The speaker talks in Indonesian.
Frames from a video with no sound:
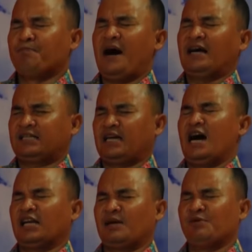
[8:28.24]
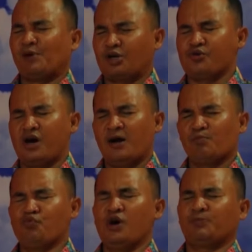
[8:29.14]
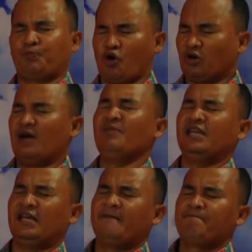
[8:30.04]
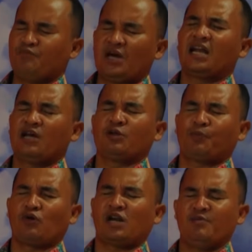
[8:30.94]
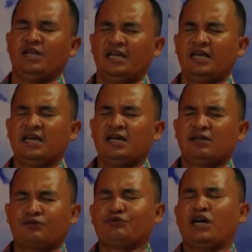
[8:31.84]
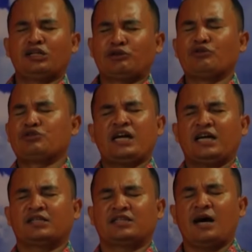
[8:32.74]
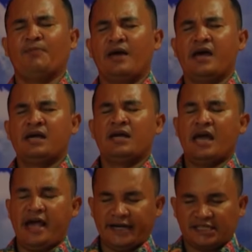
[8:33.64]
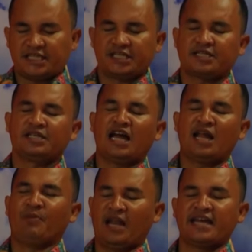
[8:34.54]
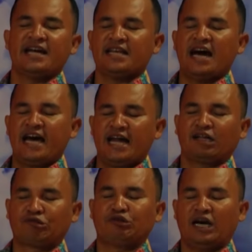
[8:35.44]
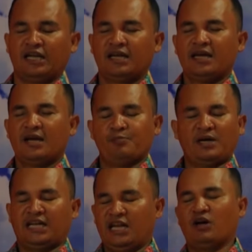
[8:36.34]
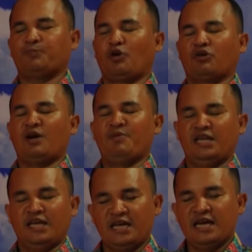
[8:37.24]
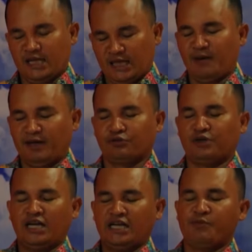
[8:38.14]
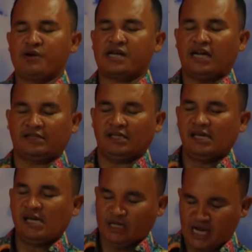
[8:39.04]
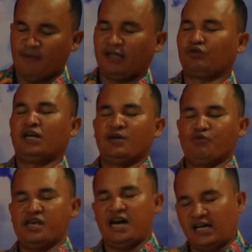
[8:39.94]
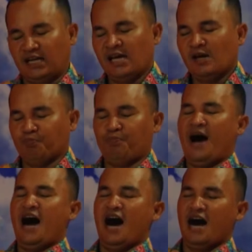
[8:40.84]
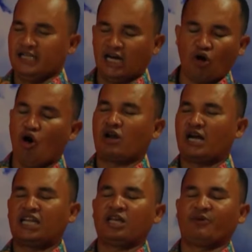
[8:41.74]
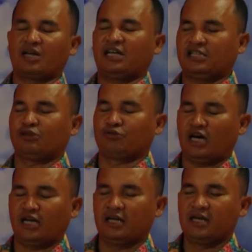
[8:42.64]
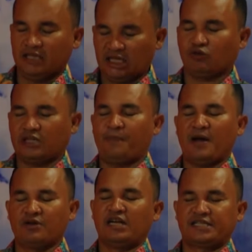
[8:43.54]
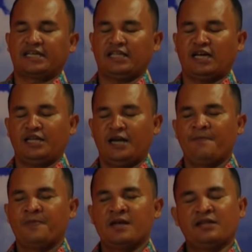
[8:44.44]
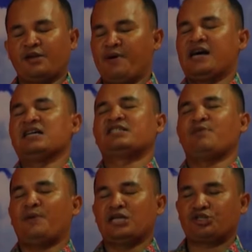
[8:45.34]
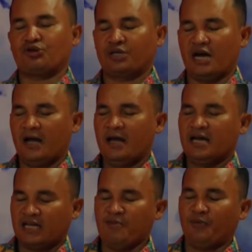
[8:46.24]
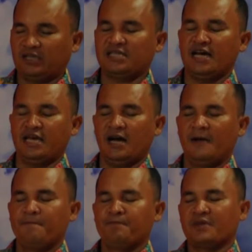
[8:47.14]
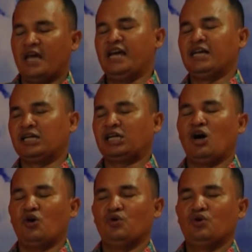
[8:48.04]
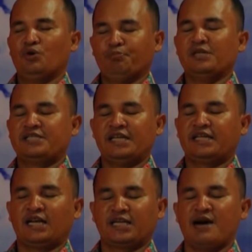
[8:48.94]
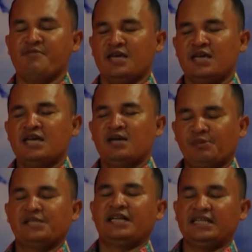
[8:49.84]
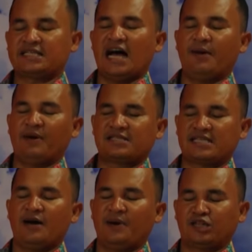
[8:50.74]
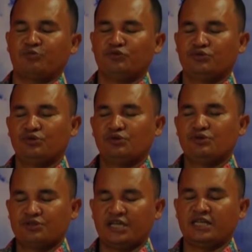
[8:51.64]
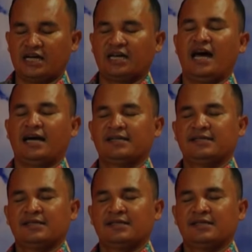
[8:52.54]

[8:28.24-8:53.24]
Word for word: Bahkan kami berdoa buat program ini. Biar lewat program ini. Tuhan terus akan tetap eksis di dalam melayani anak-anak Tuhan. Bahkan lewat program ini, nama Tuhan diberkati, nama Tuhan dimuliakan. Banyak orang diberkati Tuhan di kota Palu dan sekitar. Terima kasih Bapak di sorga. Kami percaya Engkau menjadikan kami menjadi sahabat-sahabat. Sehingga kelak